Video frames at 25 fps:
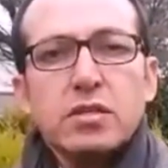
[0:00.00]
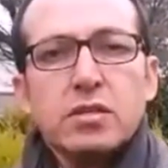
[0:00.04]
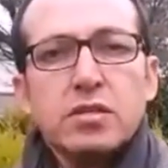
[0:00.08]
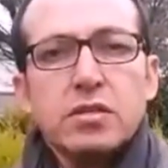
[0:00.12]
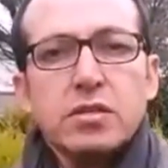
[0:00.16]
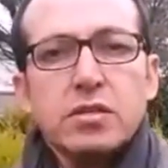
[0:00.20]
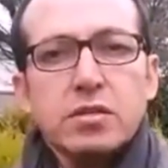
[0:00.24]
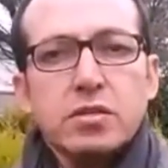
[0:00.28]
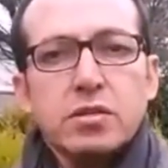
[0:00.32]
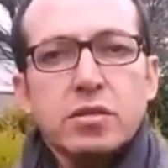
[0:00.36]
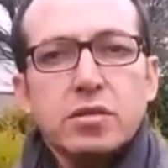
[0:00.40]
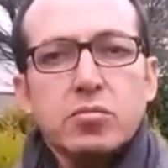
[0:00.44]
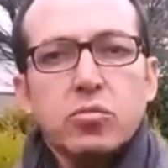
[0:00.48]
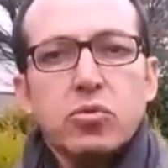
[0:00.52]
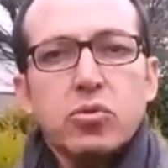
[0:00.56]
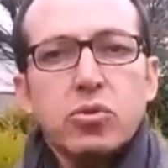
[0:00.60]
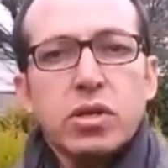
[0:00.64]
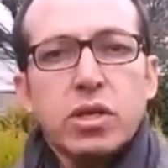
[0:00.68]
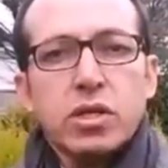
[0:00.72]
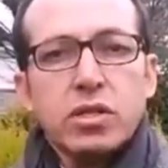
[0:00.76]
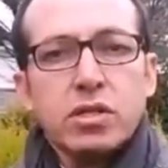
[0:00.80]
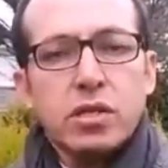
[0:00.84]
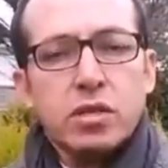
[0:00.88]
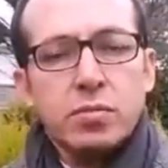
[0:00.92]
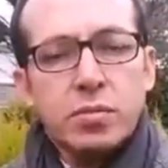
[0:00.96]
E,
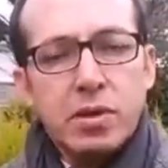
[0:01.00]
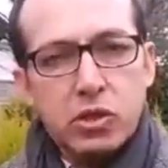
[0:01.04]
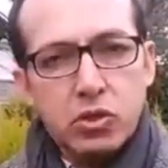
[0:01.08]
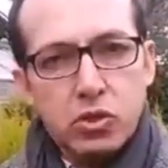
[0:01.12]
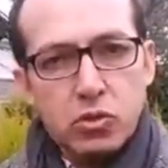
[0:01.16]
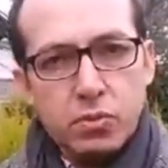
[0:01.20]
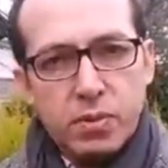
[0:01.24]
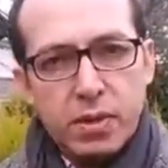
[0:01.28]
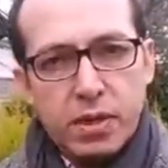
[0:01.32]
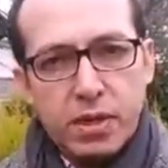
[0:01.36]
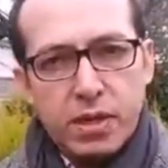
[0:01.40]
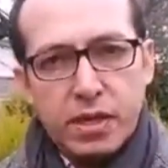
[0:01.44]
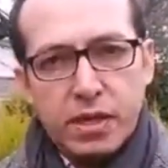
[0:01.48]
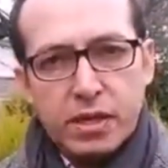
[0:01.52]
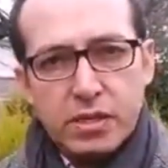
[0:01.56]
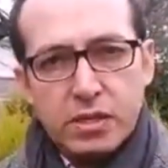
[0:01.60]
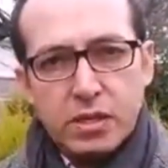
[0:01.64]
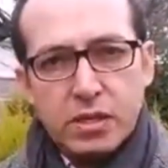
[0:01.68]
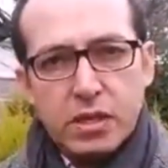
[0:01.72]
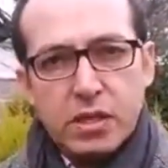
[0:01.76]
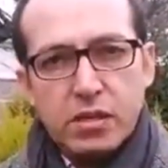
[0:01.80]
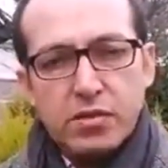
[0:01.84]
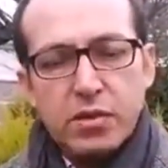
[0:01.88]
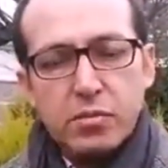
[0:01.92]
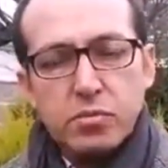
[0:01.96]
bununla ilgili mektuplar
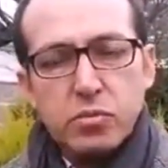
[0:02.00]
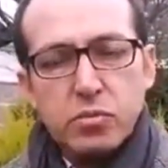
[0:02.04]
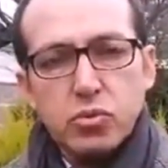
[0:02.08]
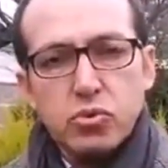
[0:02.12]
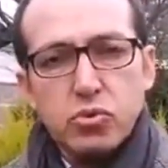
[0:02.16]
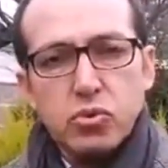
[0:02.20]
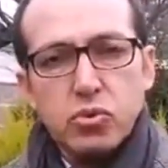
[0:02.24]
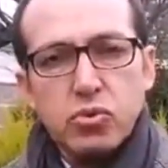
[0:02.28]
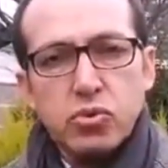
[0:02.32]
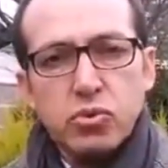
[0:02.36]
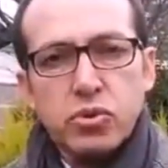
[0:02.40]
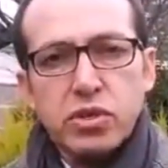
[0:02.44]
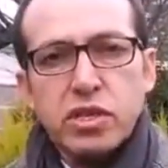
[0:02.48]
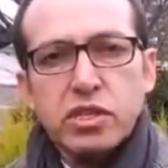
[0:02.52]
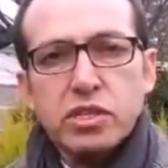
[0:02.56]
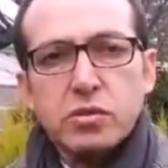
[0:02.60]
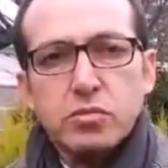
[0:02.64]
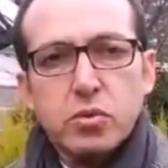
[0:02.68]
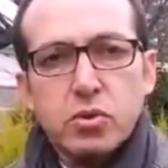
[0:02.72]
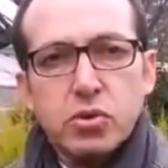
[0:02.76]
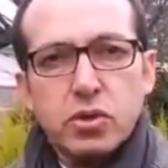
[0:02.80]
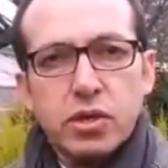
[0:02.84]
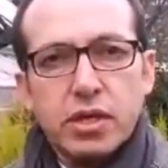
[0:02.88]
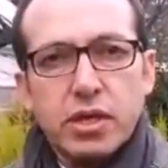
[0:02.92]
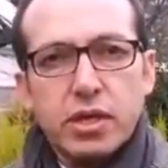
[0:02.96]
yazdılar ve bu dün
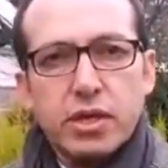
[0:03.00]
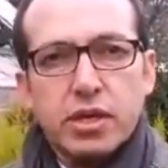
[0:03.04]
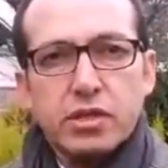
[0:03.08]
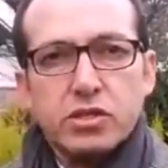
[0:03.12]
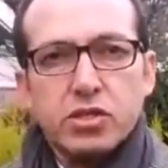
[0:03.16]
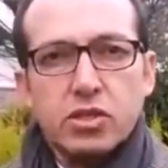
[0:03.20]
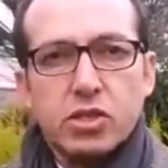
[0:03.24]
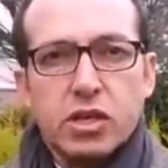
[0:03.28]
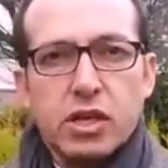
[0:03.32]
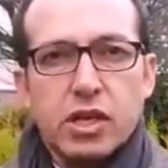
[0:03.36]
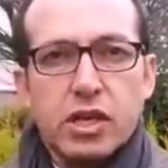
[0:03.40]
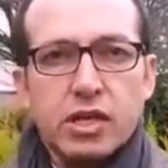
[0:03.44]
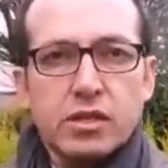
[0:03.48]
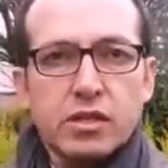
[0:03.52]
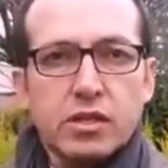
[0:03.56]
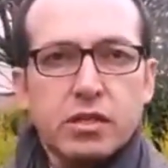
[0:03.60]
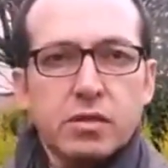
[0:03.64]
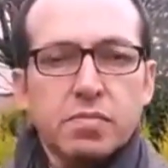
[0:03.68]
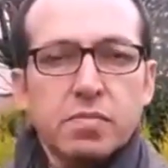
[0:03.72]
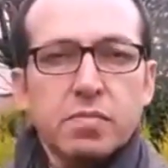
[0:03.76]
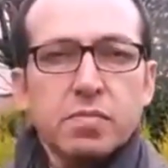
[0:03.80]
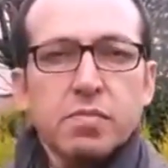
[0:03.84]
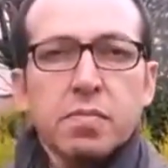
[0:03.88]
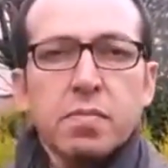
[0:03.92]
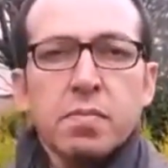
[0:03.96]
resmi olarak
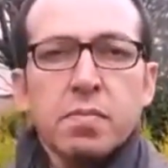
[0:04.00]
açıklandı.